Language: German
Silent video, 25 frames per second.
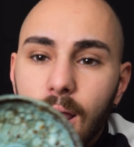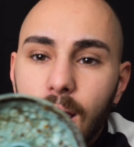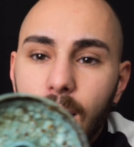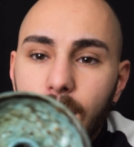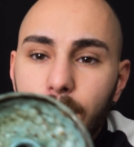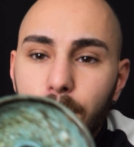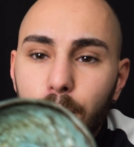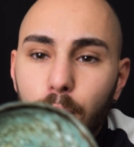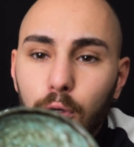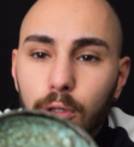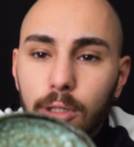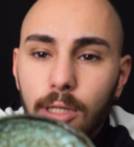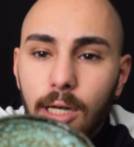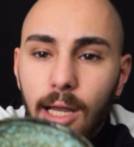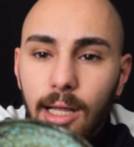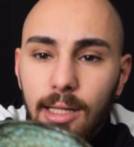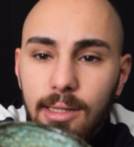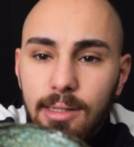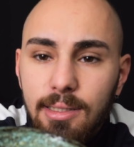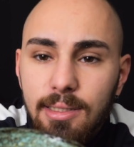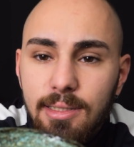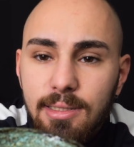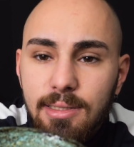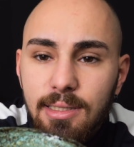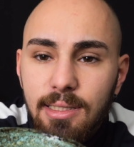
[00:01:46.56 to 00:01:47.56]
M-Modell
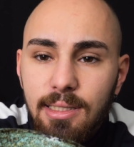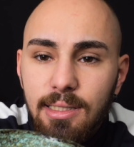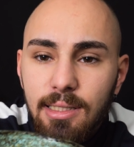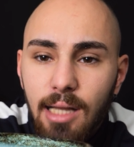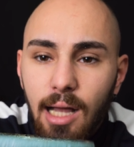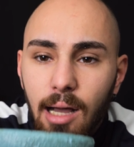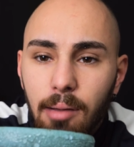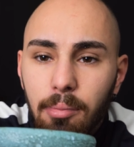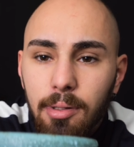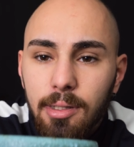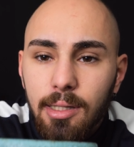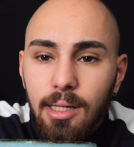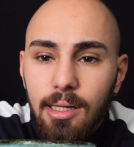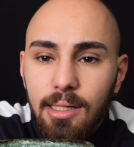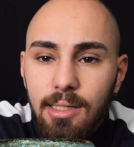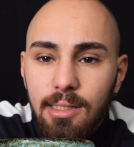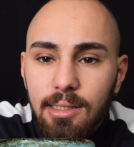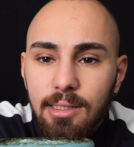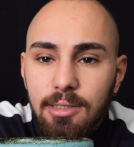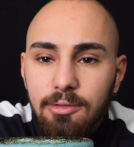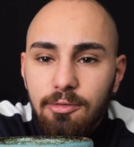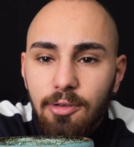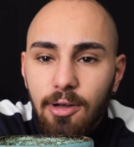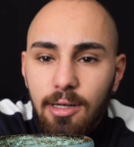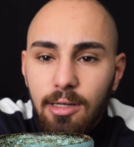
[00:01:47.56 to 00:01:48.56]
hat das nicht, aber da
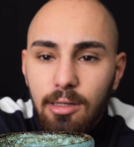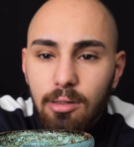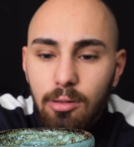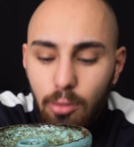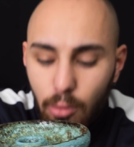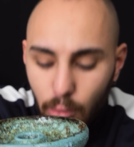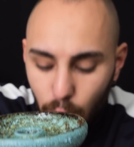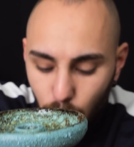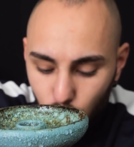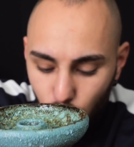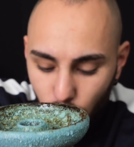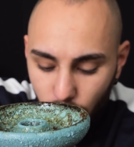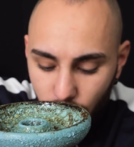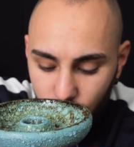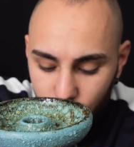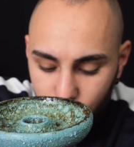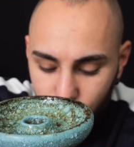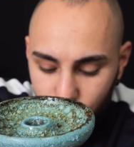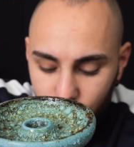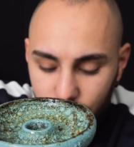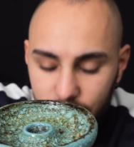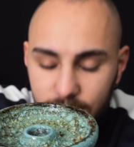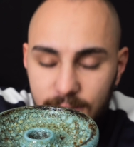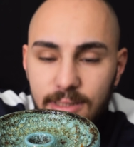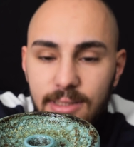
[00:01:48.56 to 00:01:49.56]
liegt das Funnelloch auch
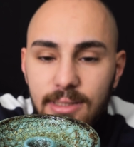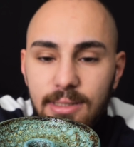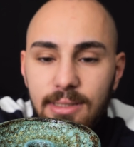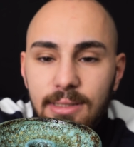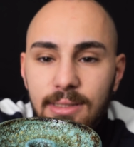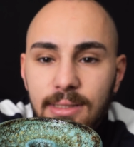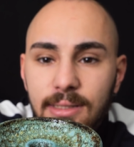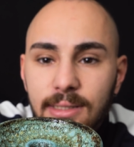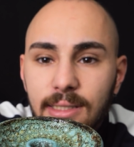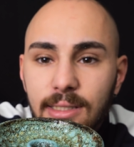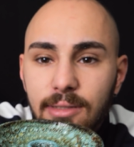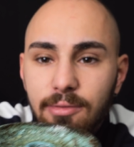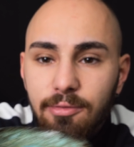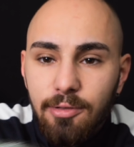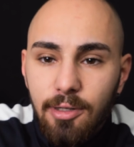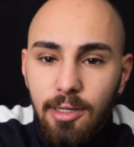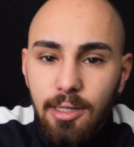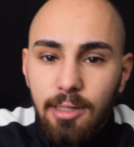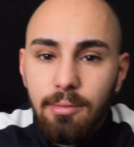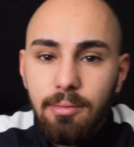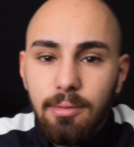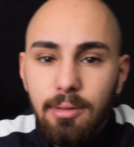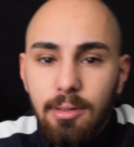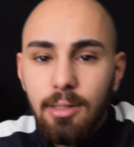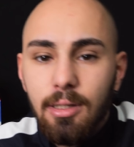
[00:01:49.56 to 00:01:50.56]
etwas
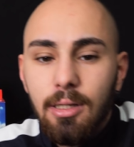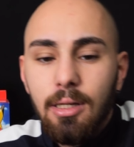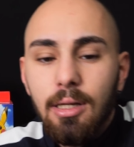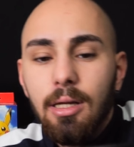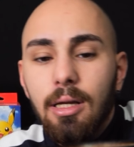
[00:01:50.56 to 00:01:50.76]
tiefer.